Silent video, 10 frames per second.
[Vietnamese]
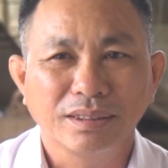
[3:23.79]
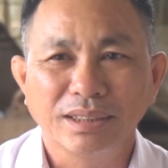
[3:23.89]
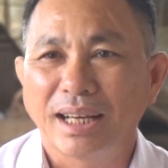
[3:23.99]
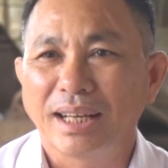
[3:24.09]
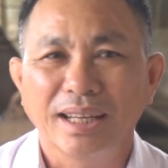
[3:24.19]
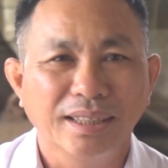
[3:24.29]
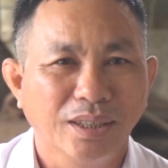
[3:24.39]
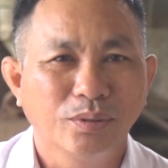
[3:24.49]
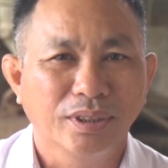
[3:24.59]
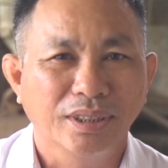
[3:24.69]
nhà ngay
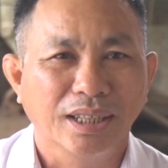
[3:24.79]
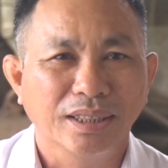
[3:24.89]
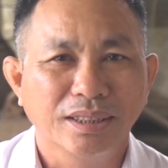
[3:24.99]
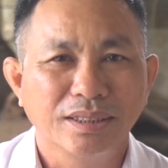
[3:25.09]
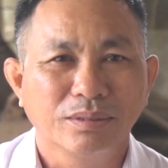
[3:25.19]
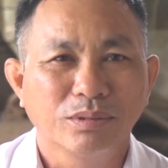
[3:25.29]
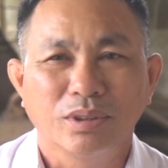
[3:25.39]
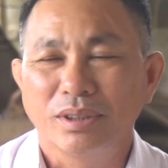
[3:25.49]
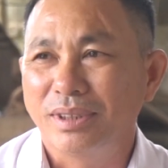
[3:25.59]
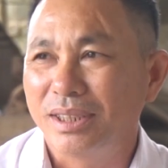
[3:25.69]
đấy luôn để anh ấy trông
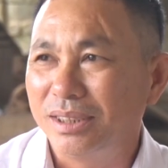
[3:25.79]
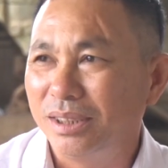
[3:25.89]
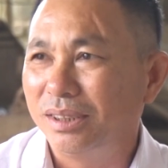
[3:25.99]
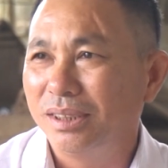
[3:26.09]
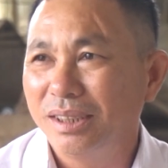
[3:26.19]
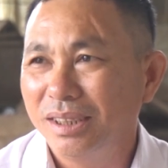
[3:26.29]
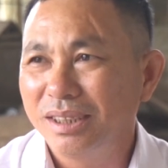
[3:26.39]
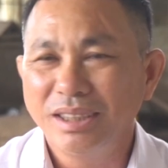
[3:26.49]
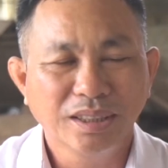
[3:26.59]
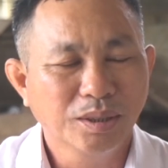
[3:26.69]
coi, với anh đi
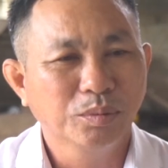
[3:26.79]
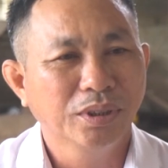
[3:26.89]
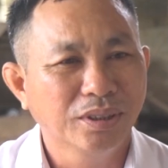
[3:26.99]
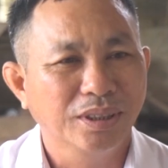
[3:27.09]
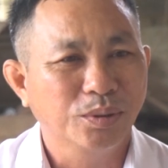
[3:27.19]
ghi công tơ